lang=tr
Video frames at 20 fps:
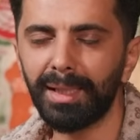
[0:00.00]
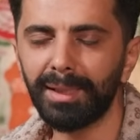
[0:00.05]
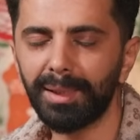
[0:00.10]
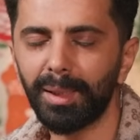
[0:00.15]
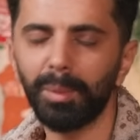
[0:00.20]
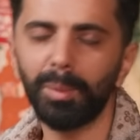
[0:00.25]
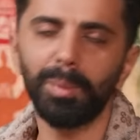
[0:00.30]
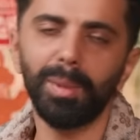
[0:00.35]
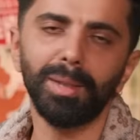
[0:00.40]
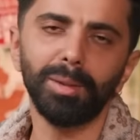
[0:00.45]

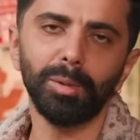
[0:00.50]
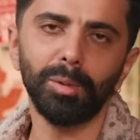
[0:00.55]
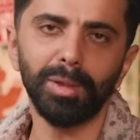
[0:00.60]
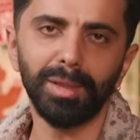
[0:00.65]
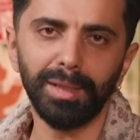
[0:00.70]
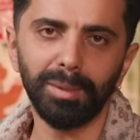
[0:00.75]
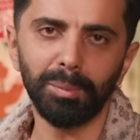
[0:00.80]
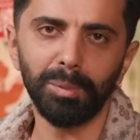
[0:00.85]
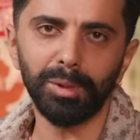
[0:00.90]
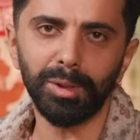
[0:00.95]
Tabii ben de oraya
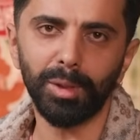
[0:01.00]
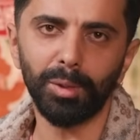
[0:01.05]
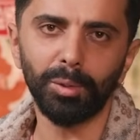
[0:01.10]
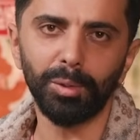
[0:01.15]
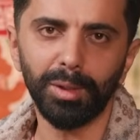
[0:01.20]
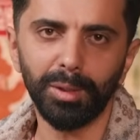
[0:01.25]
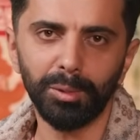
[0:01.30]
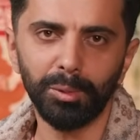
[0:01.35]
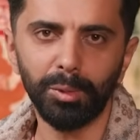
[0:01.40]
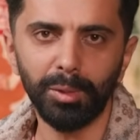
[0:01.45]
gitmişken
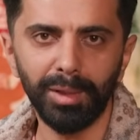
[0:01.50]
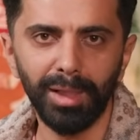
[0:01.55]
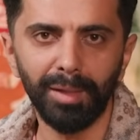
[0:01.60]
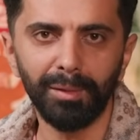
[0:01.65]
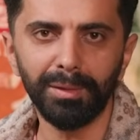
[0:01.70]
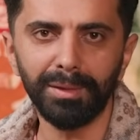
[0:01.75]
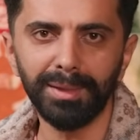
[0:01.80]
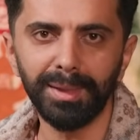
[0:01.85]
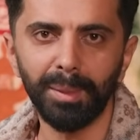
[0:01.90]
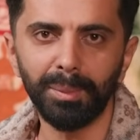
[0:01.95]
onlara Türk
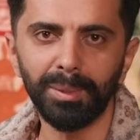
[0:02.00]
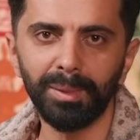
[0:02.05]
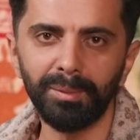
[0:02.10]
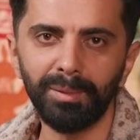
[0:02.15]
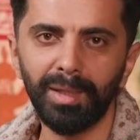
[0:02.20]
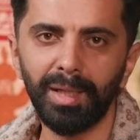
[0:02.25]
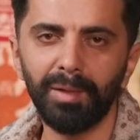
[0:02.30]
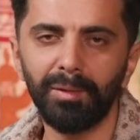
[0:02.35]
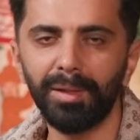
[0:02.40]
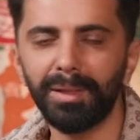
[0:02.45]
kahvesi
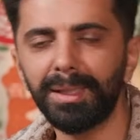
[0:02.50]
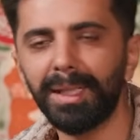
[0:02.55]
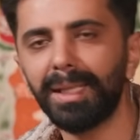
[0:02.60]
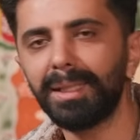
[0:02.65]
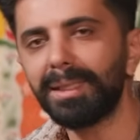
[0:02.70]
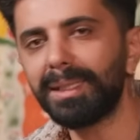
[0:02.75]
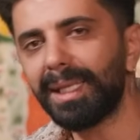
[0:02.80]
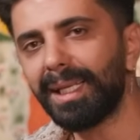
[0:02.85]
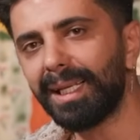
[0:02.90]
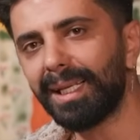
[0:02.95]
yaptım ve
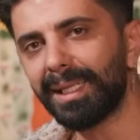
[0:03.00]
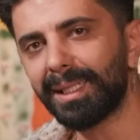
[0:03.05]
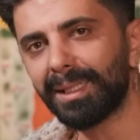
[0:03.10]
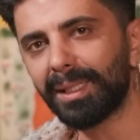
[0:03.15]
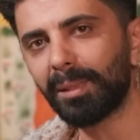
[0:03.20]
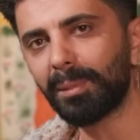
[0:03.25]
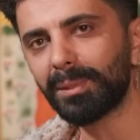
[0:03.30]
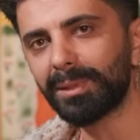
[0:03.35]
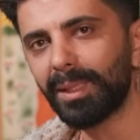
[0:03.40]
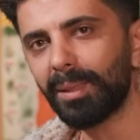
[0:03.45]
kendi
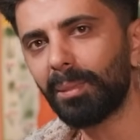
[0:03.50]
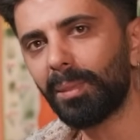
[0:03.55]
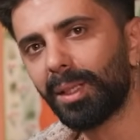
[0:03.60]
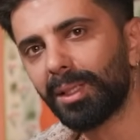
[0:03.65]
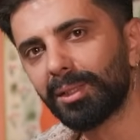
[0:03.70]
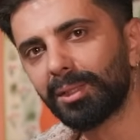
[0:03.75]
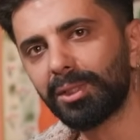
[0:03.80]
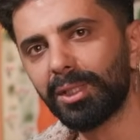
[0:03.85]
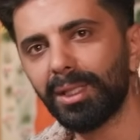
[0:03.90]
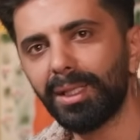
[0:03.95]
geleneklerimizden
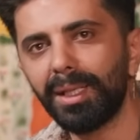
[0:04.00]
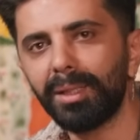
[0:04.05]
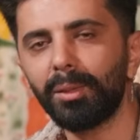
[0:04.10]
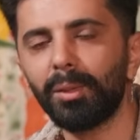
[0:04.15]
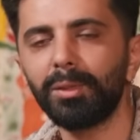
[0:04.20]
bazı şeyler